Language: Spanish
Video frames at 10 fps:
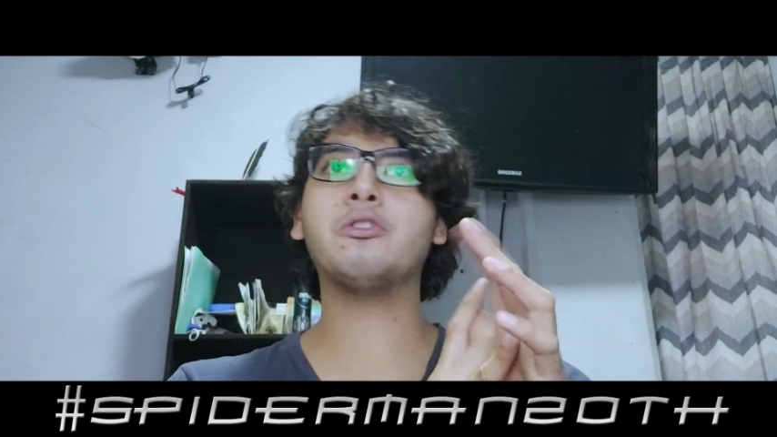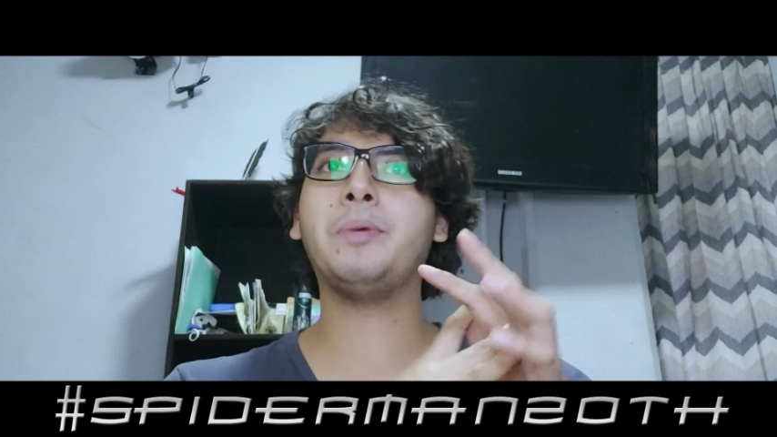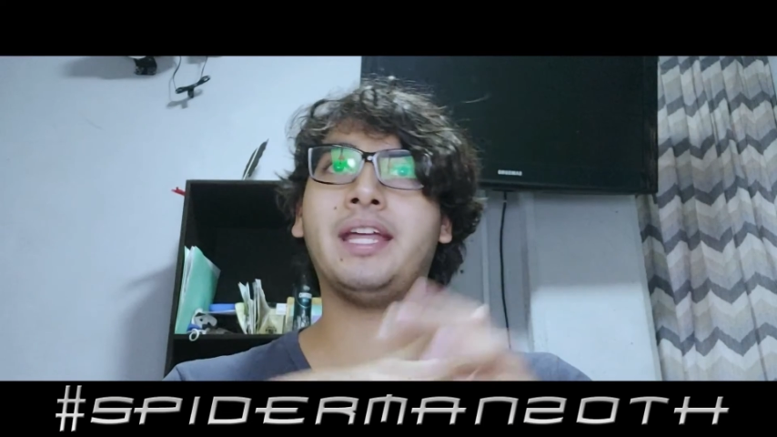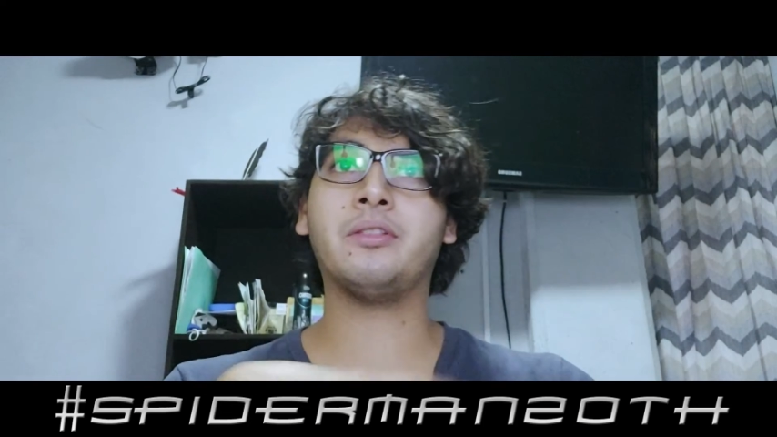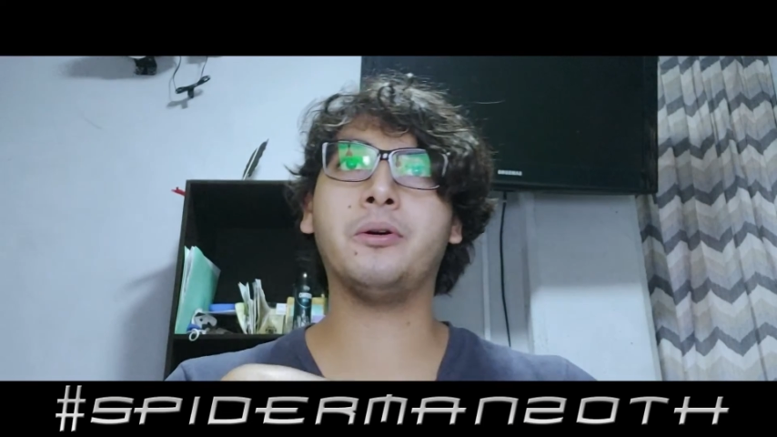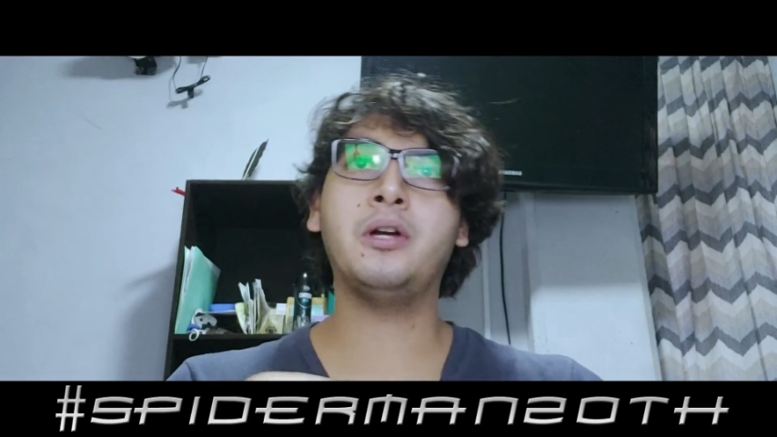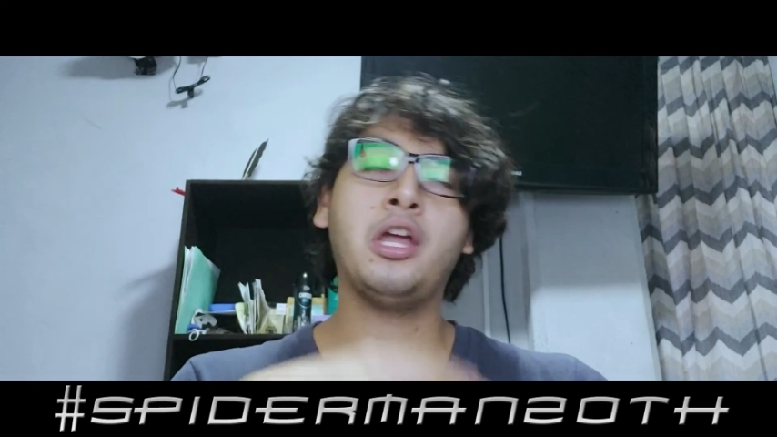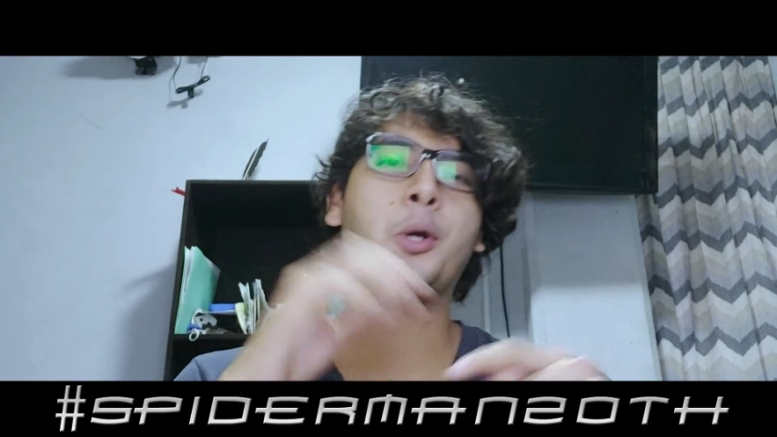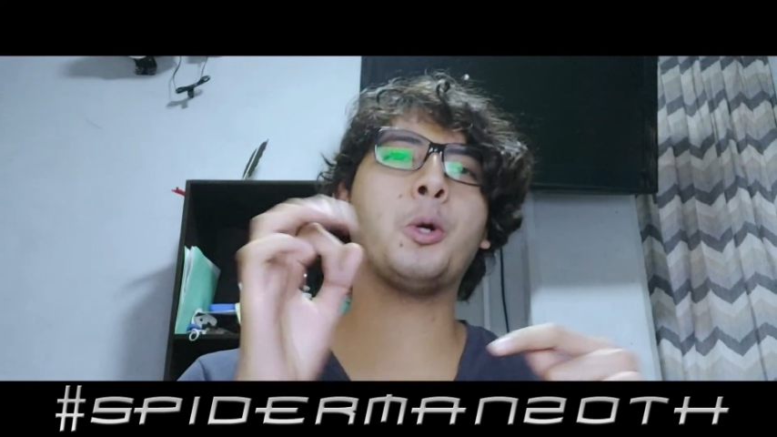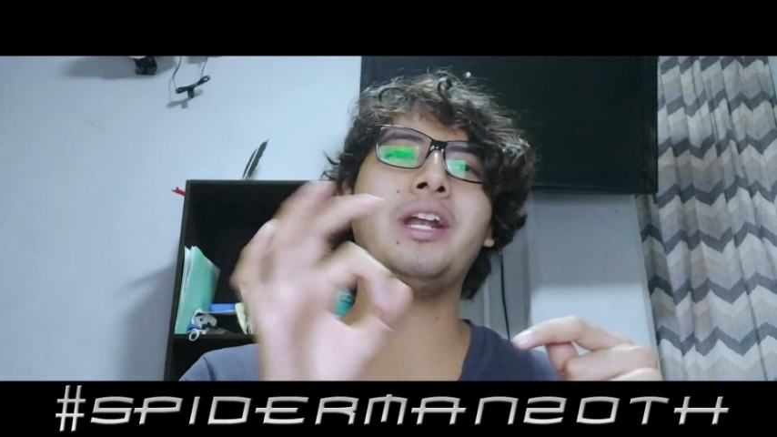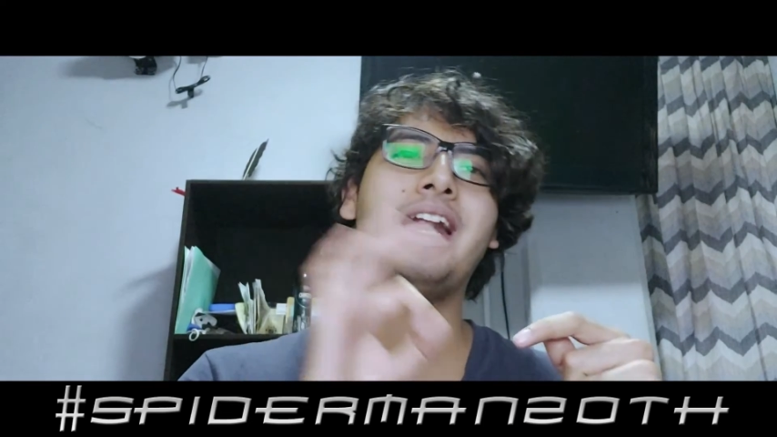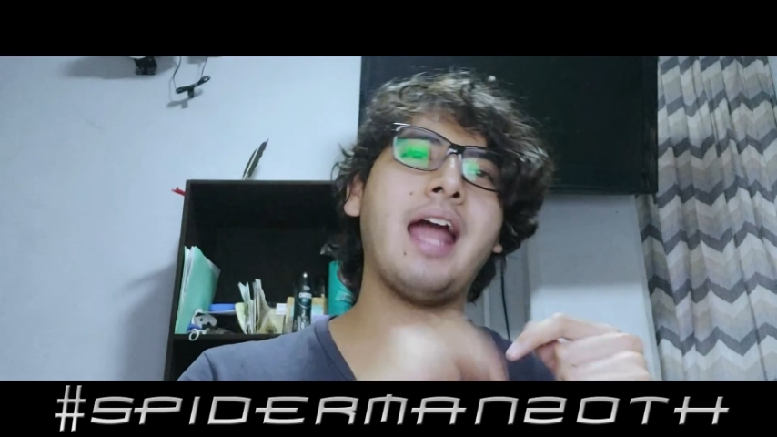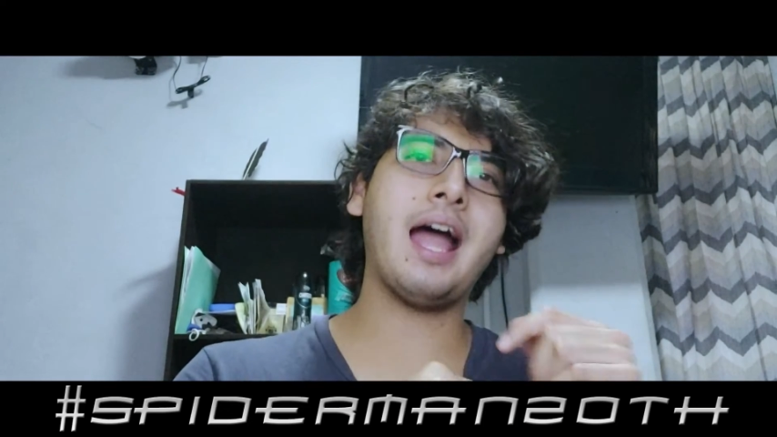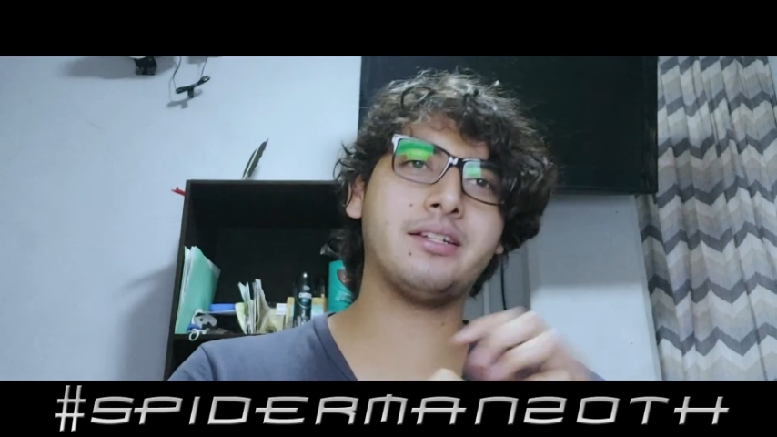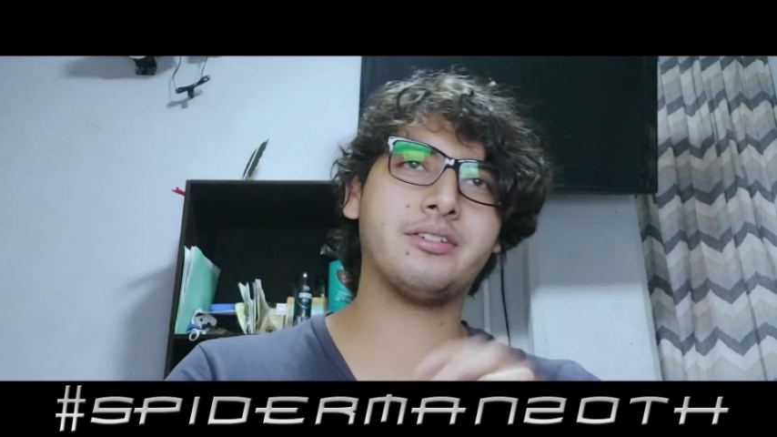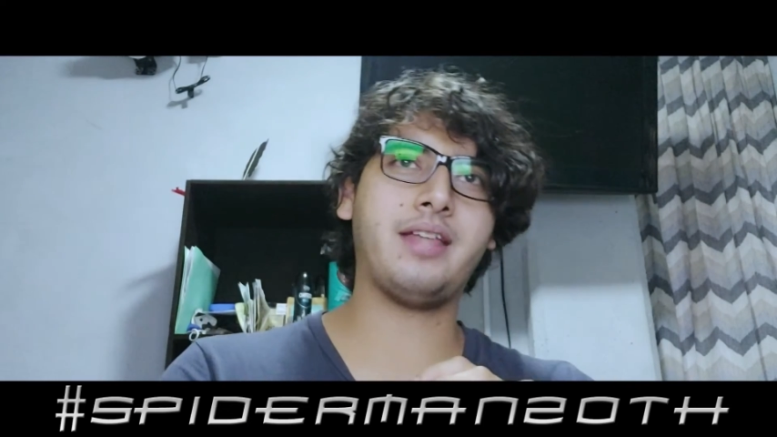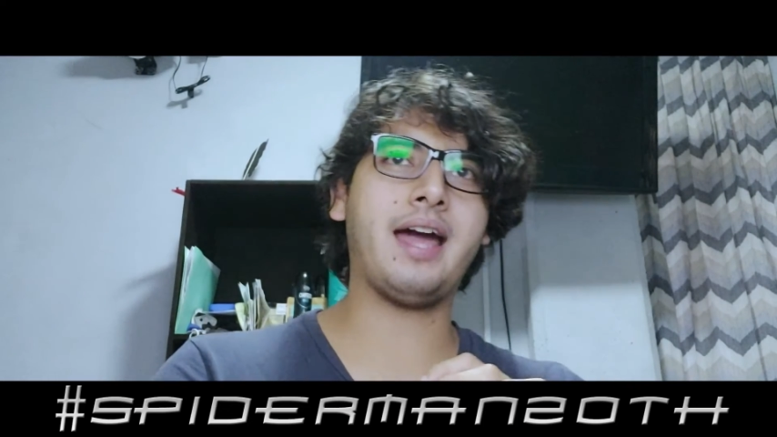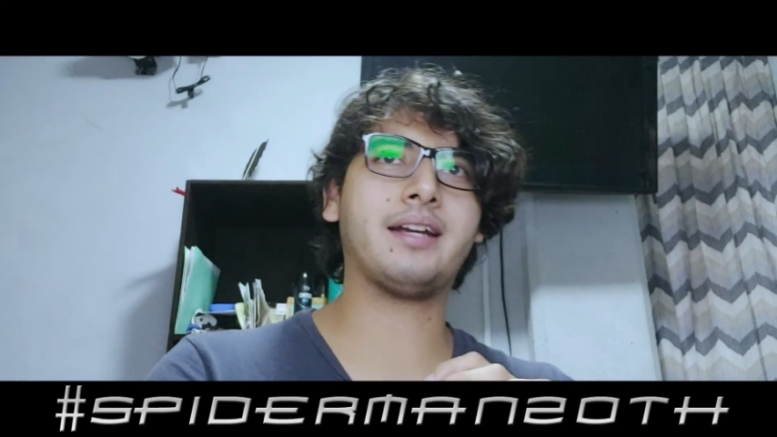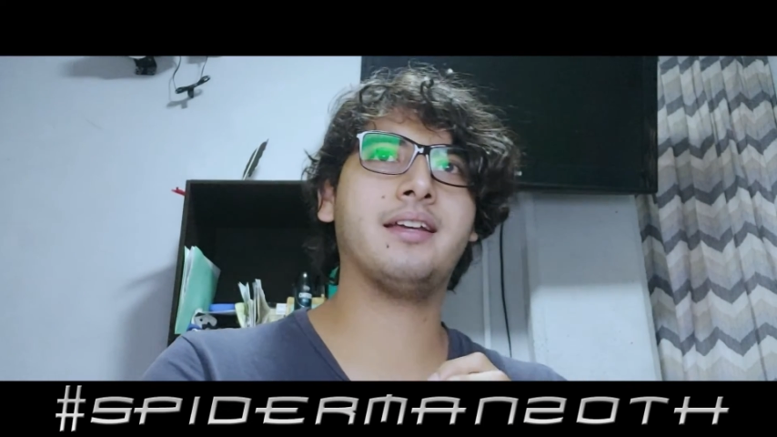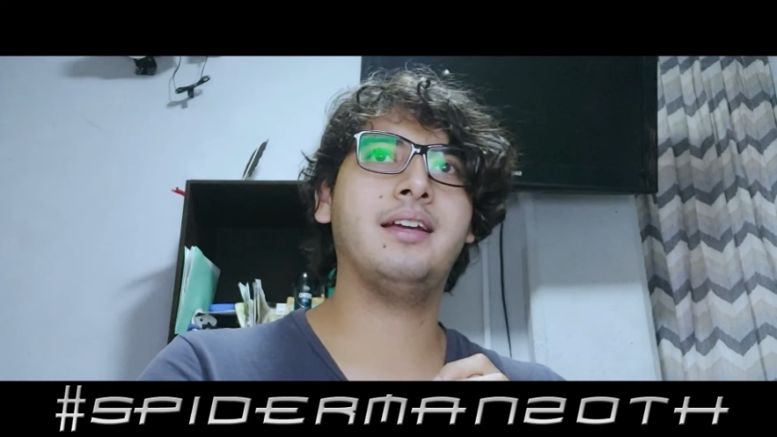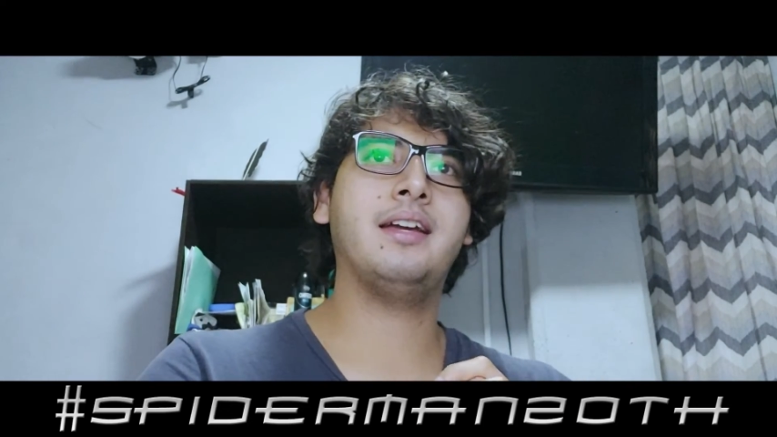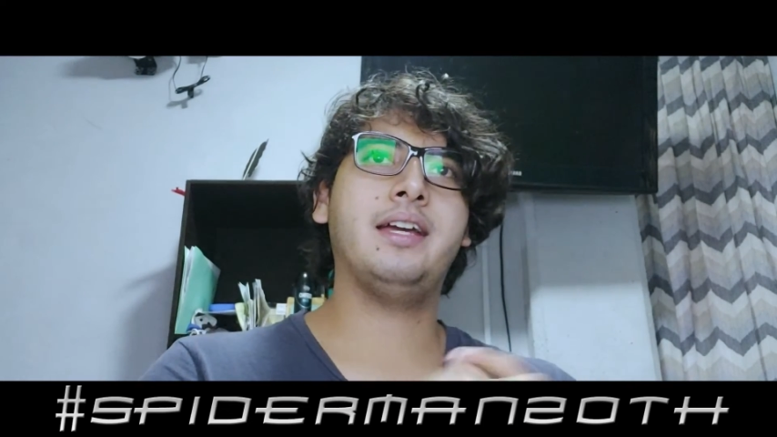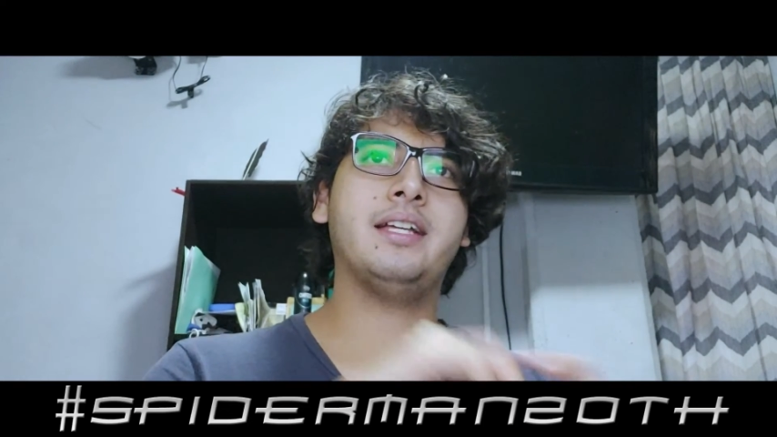subiendo con el hashtag